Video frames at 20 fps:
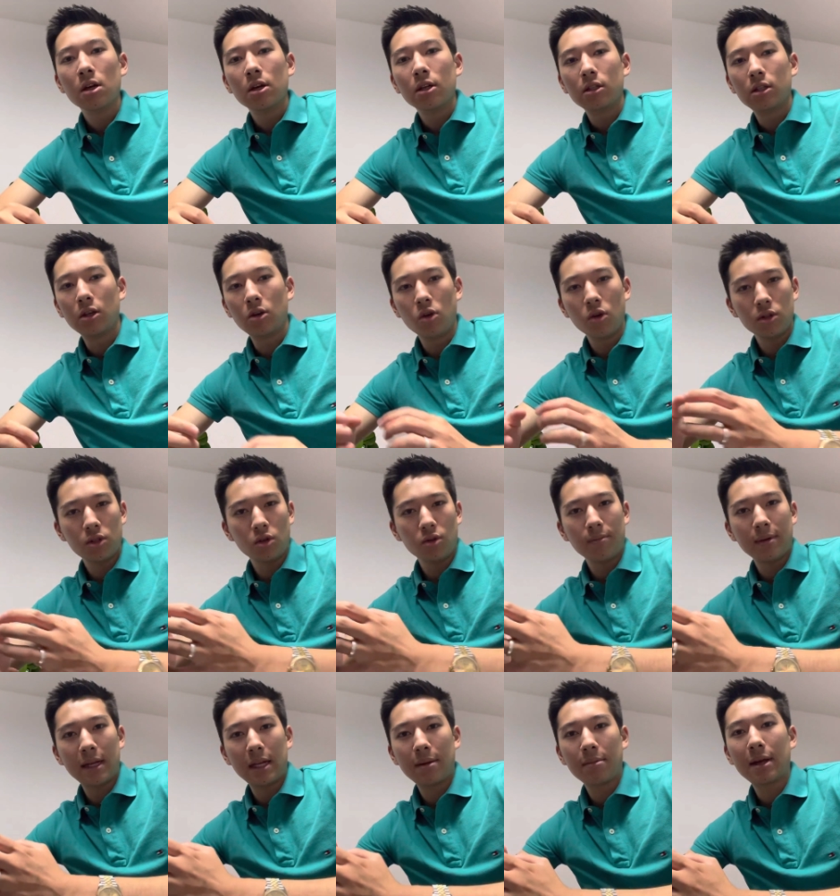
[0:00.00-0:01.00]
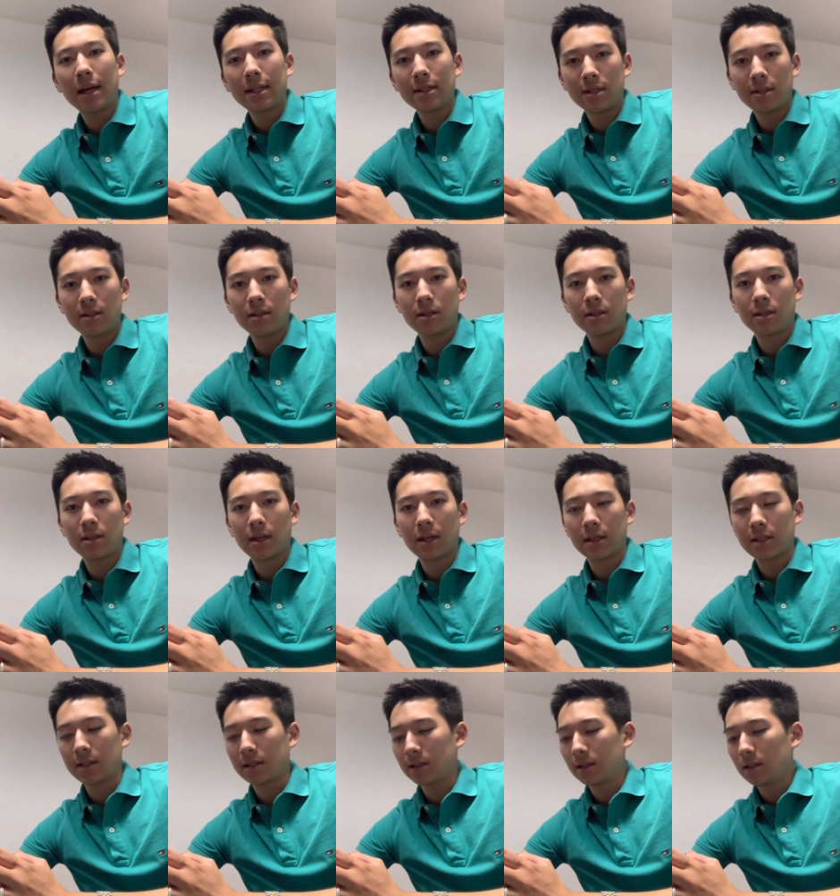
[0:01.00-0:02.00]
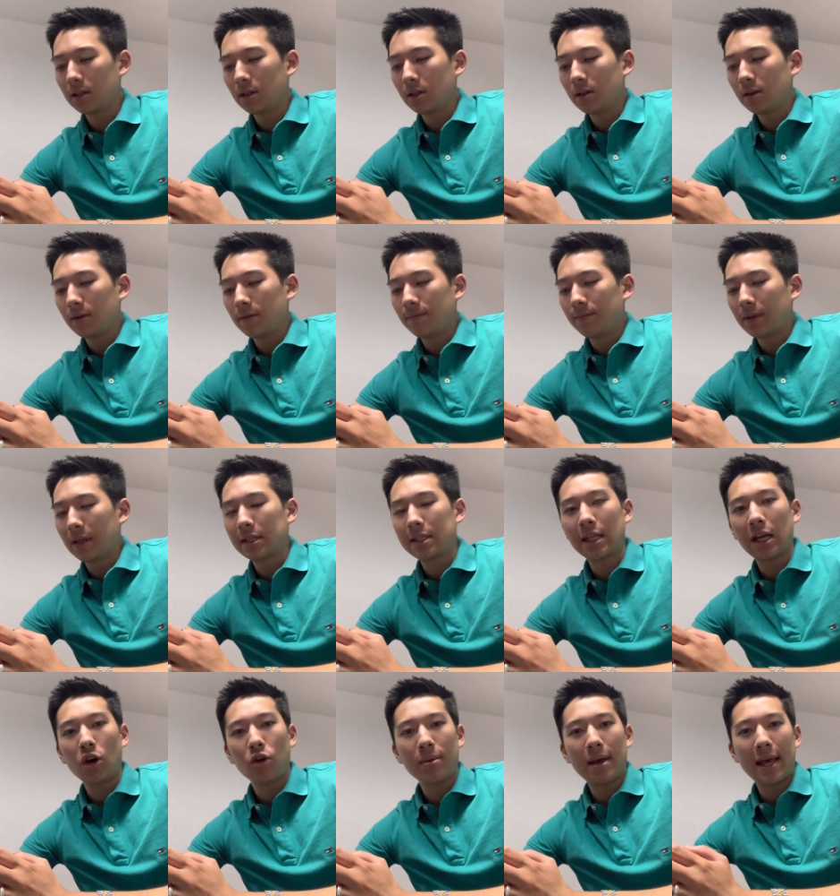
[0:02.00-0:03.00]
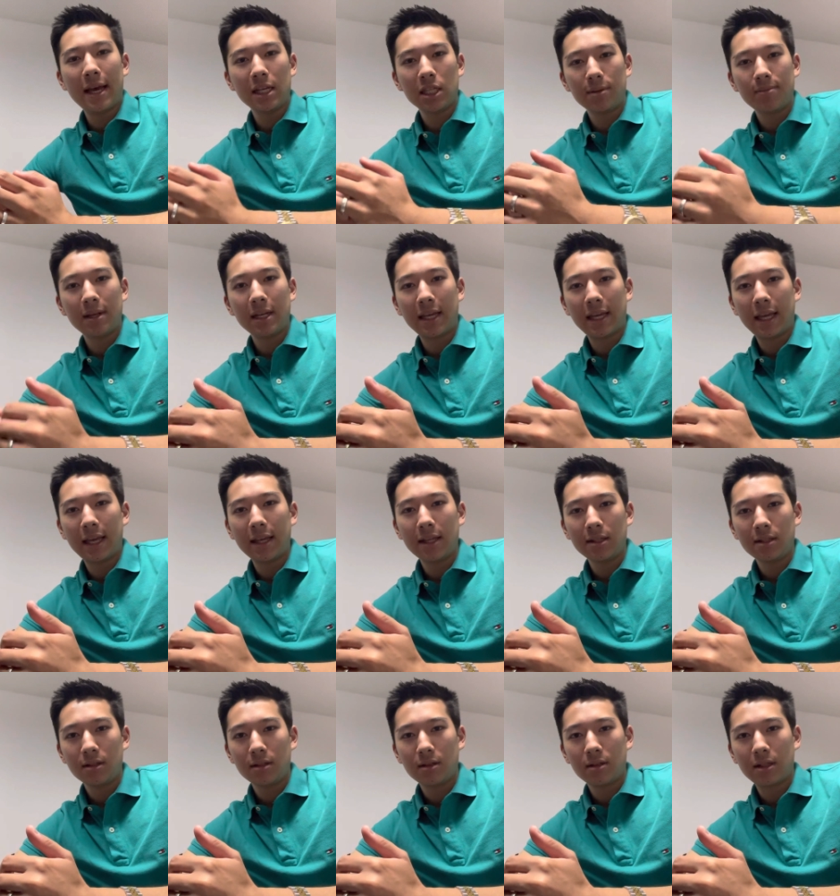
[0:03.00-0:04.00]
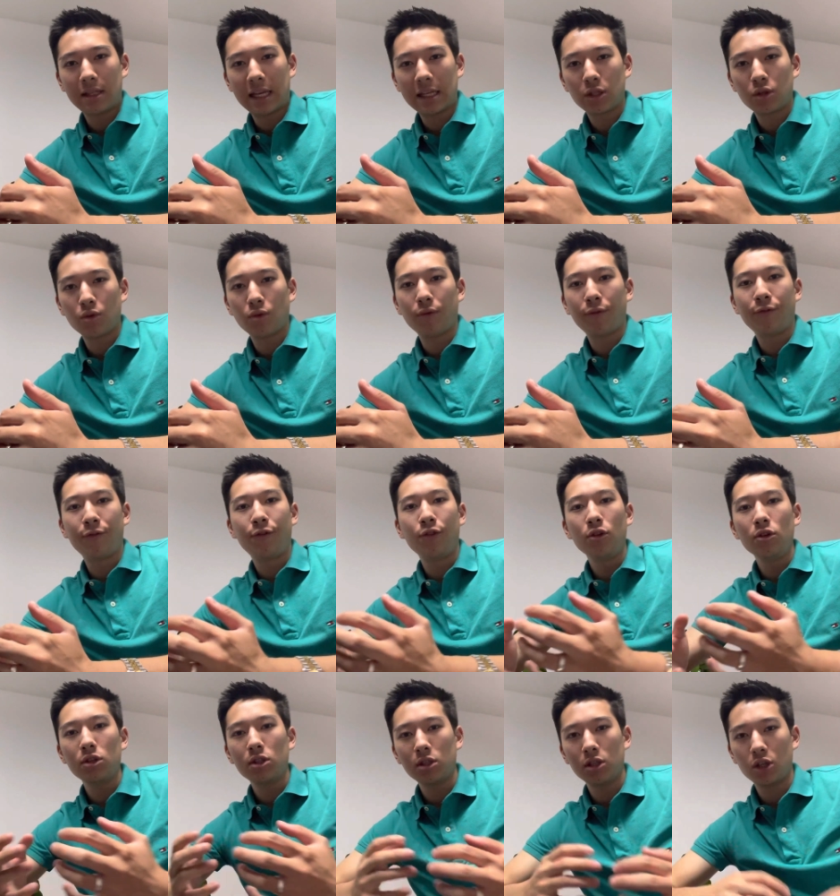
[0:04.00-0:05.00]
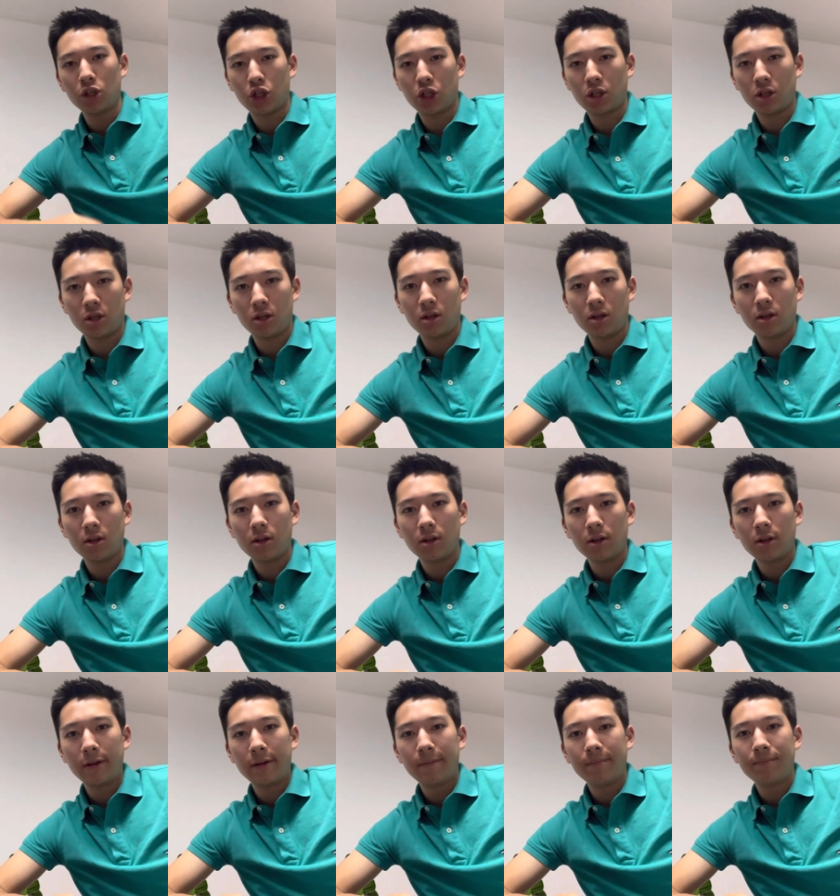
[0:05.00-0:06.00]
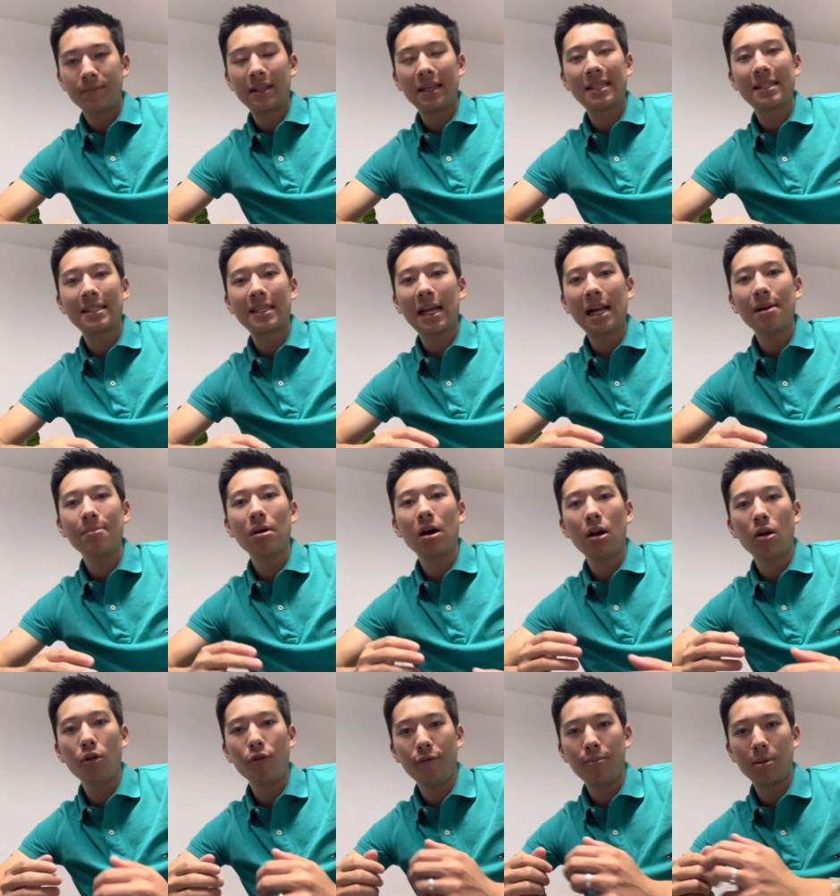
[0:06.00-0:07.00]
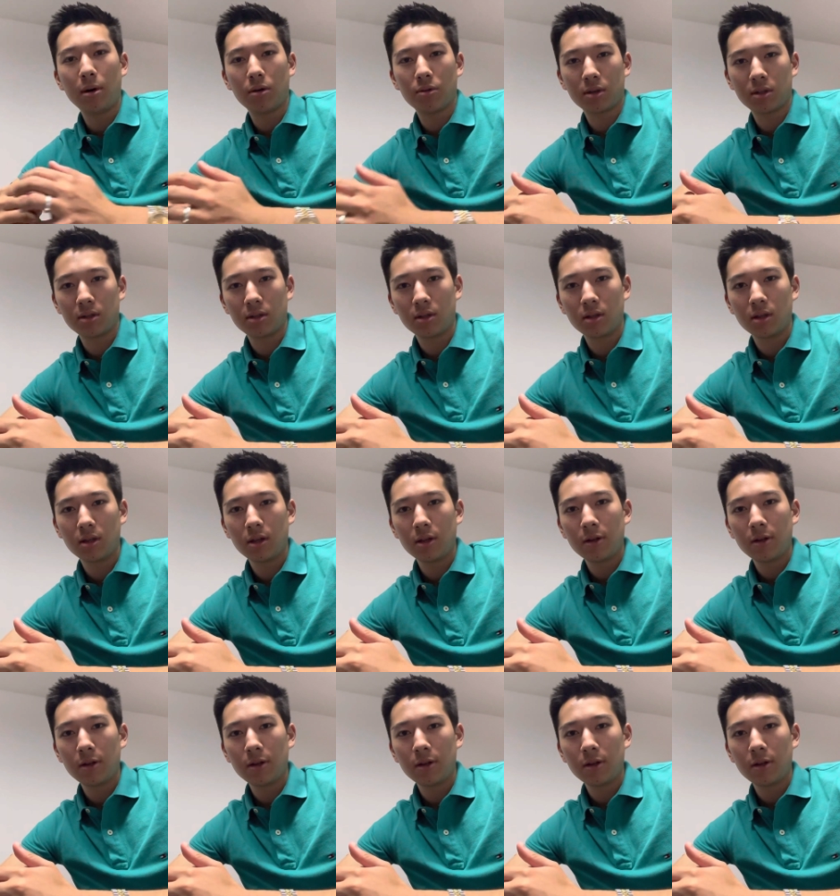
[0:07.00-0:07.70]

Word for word: Die Lösung bei dem Ganzen ist, dass es darum erstmal geht, dass du physisch dich selber aufbaust,